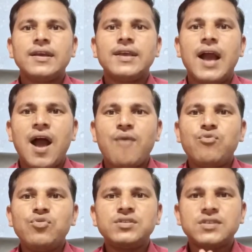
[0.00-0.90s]
कि
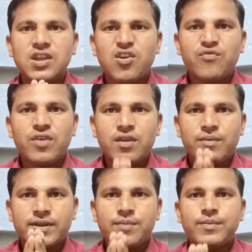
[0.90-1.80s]
आपको सिल्वर फ्ले
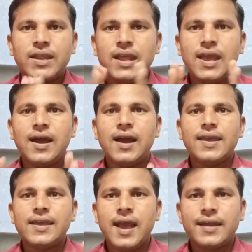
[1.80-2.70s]
बटन
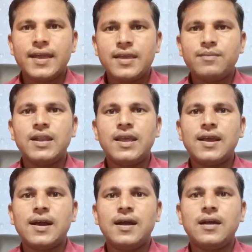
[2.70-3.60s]
मिलेगा या नहीं
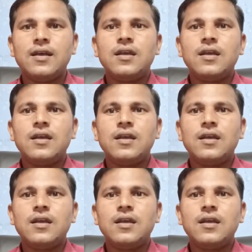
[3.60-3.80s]
मिलेगा